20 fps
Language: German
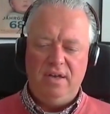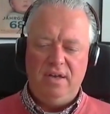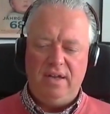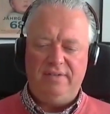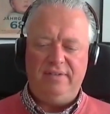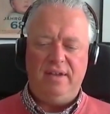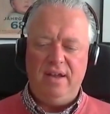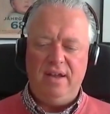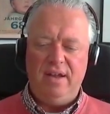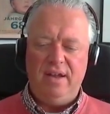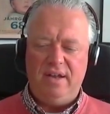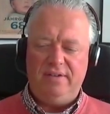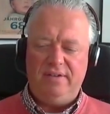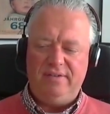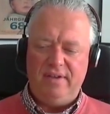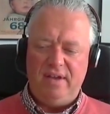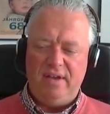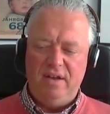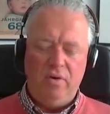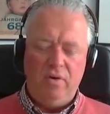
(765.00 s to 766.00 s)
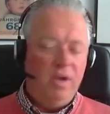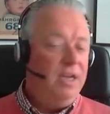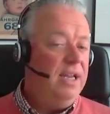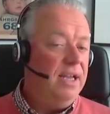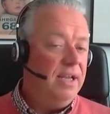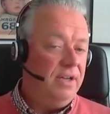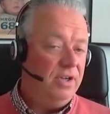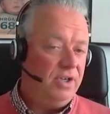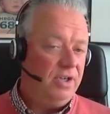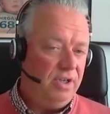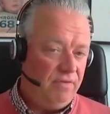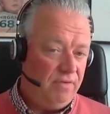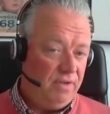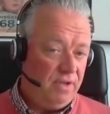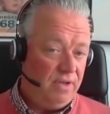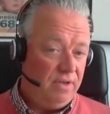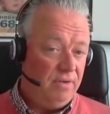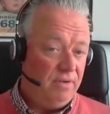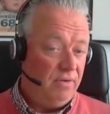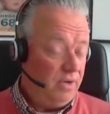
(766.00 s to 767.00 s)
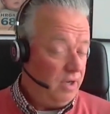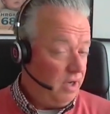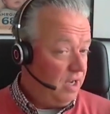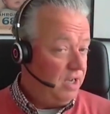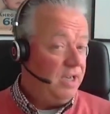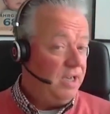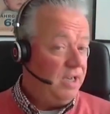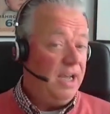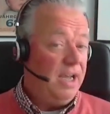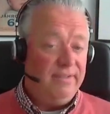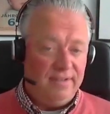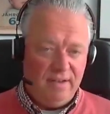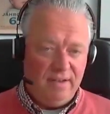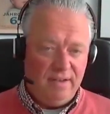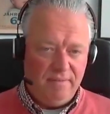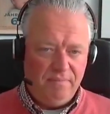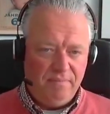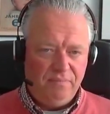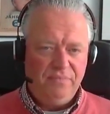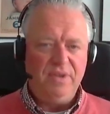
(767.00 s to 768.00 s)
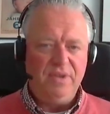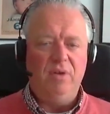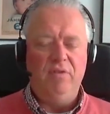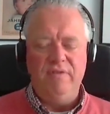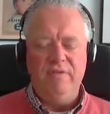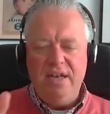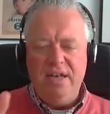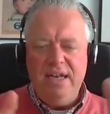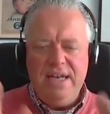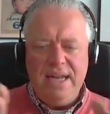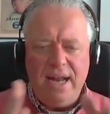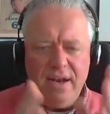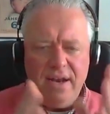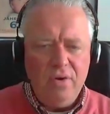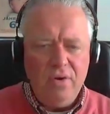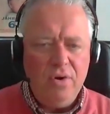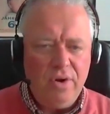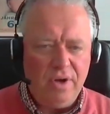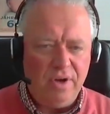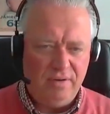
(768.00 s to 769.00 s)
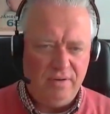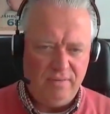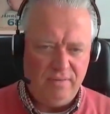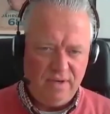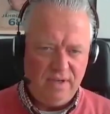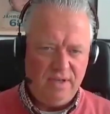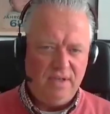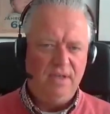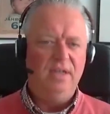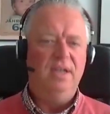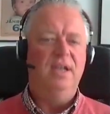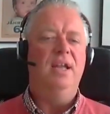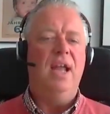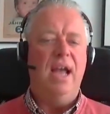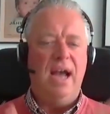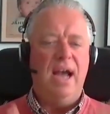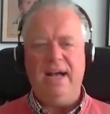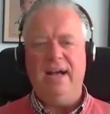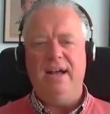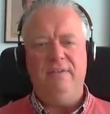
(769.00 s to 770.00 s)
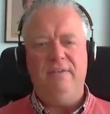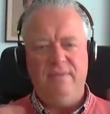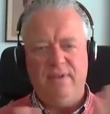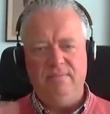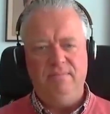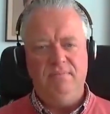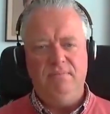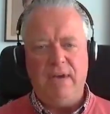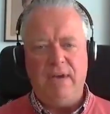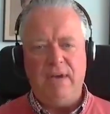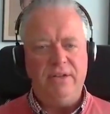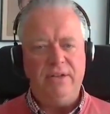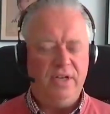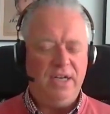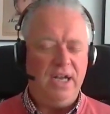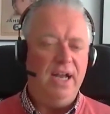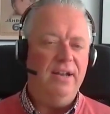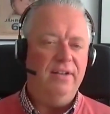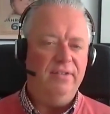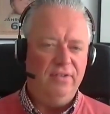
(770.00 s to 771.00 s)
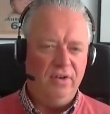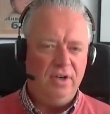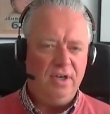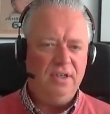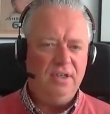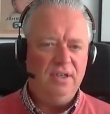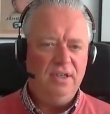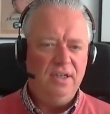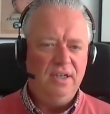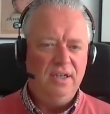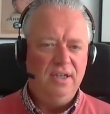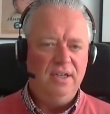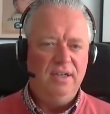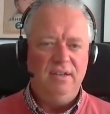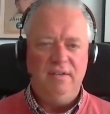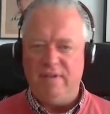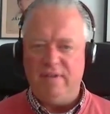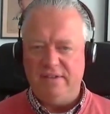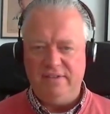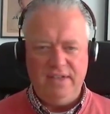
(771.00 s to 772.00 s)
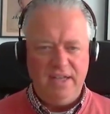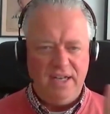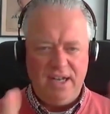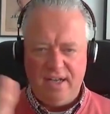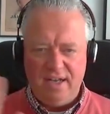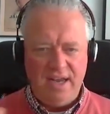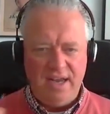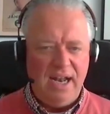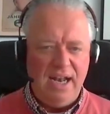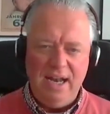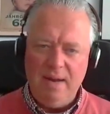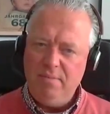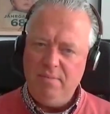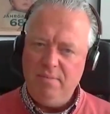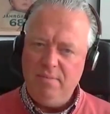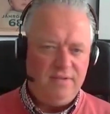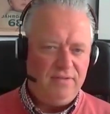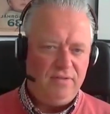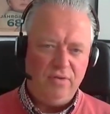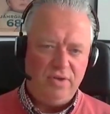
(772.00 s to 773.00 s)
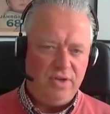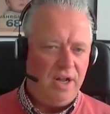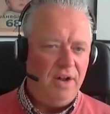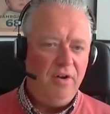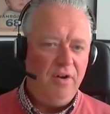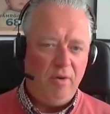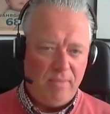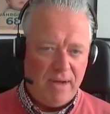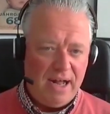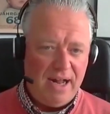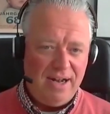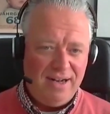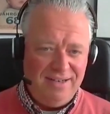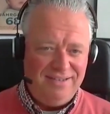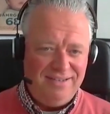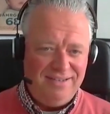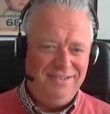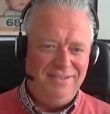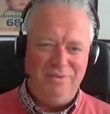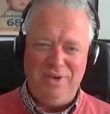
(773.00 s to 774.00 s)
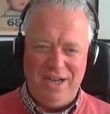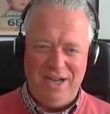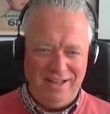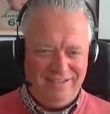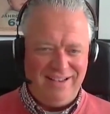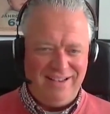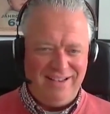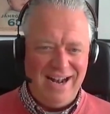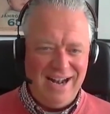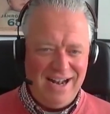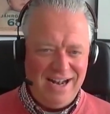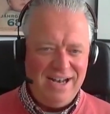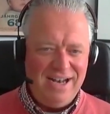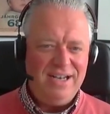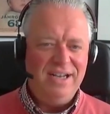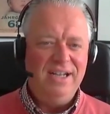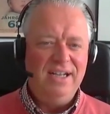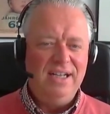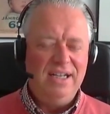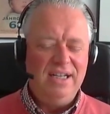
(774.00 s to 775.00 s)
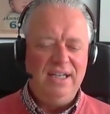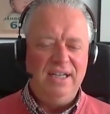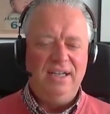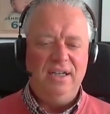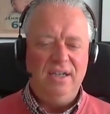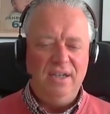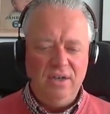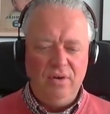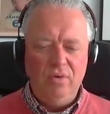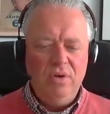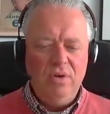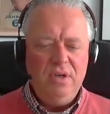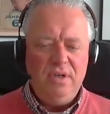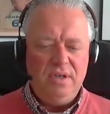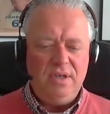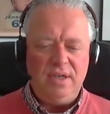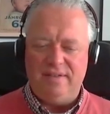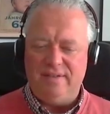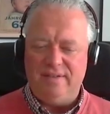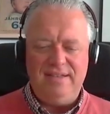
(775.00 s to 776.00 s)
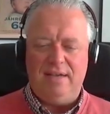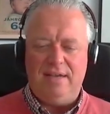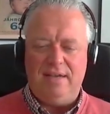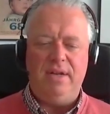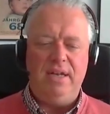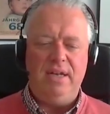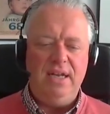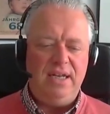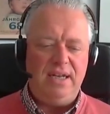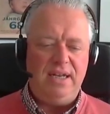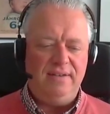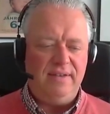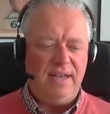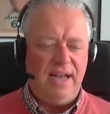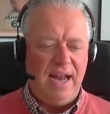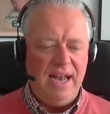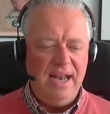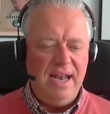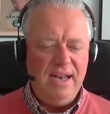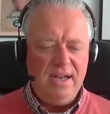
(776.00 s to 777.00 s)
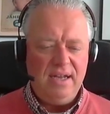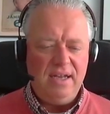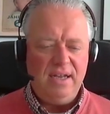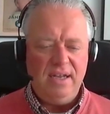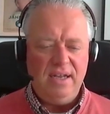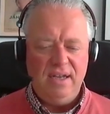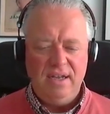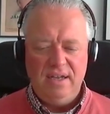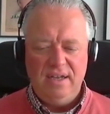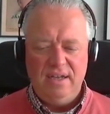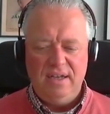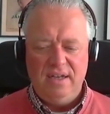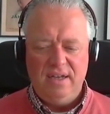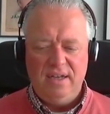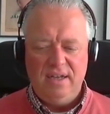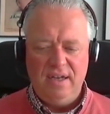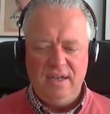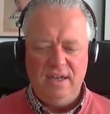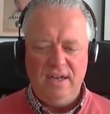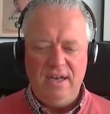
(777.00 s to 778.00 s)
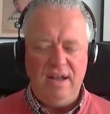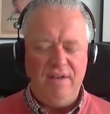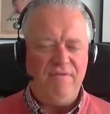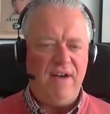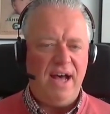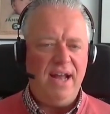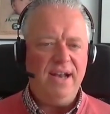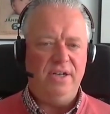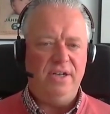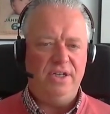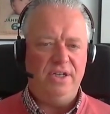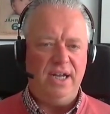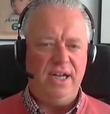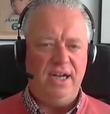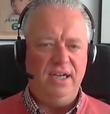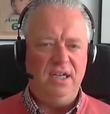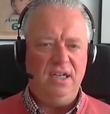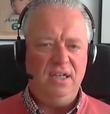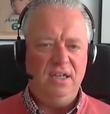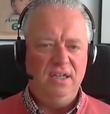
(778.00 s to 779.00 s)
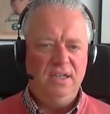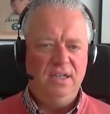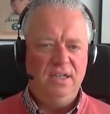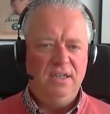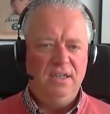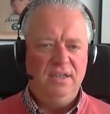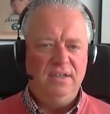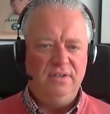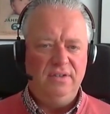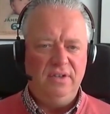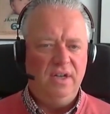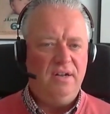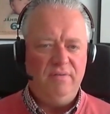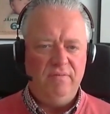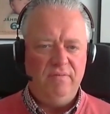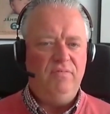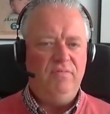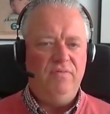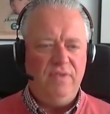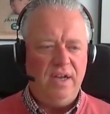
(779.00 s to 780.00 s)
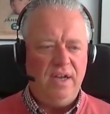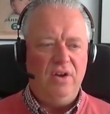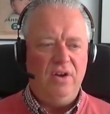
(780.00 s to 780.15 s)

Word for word: dass das Neugierde stiftet oder Interesse. Und wenn die dann hören, ja, macht euch keine Sorgen, was ihr da erlebt, ist total normal, so geht es allen. Und das ist aber nicht das Ende äh, der Fahnenstange, sondern wir